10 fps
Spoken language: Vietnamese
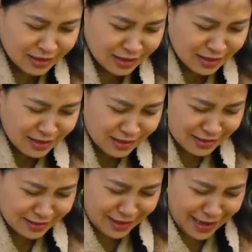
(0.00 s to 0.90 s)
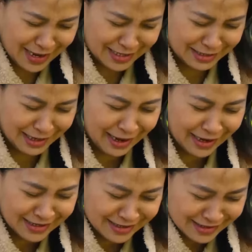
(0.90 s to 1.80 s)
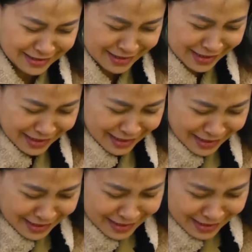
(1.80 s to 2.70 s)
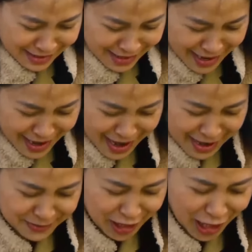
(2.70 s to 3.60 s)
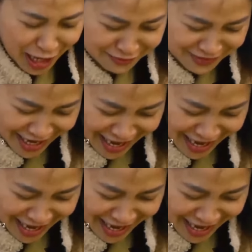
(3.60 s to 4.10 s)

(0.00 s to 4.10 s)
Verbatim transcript: Hoàng nằm lại. Cốt cũng để biết nơi mình sẽ thắp nhang. Em có lỗi với